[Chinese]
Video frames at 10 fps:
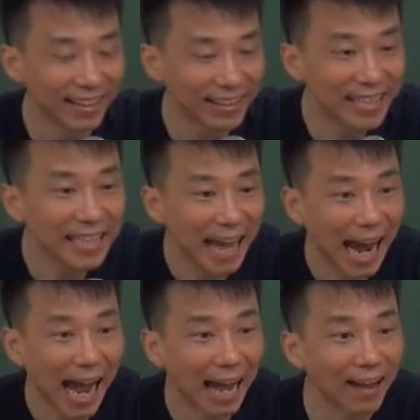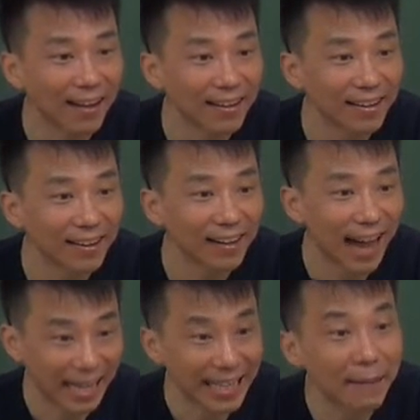经济男孩
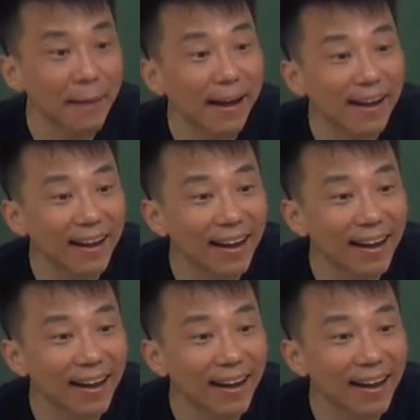还在吗？